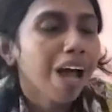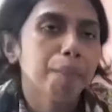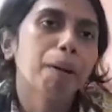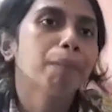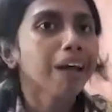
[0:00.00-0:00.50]

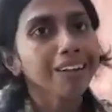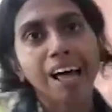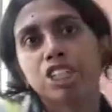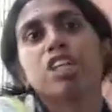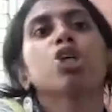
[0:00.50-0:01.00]
আমার মায়ের
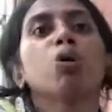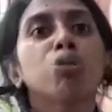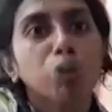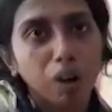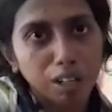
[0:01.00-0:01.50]
লাশটা
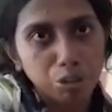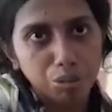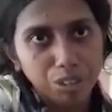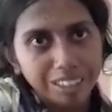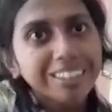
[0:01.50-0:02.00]
শনাক্ত করা
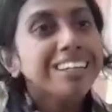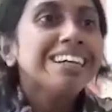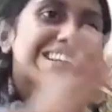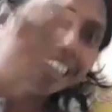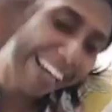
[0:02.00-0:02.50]
জরুরি
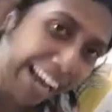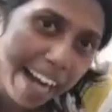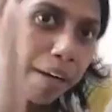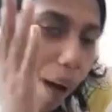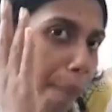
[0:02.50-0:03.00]
কে
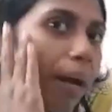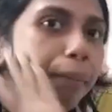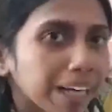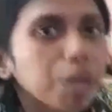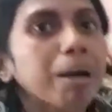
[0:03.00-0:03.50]
আমার
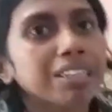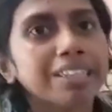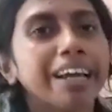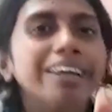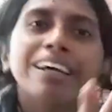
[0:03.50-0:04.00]
মাকে
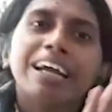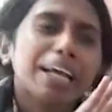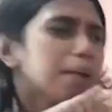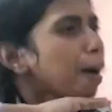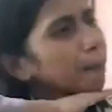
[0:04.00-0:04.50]
মারছে
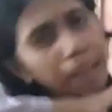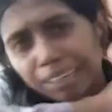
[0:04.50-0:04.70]
এই মামলা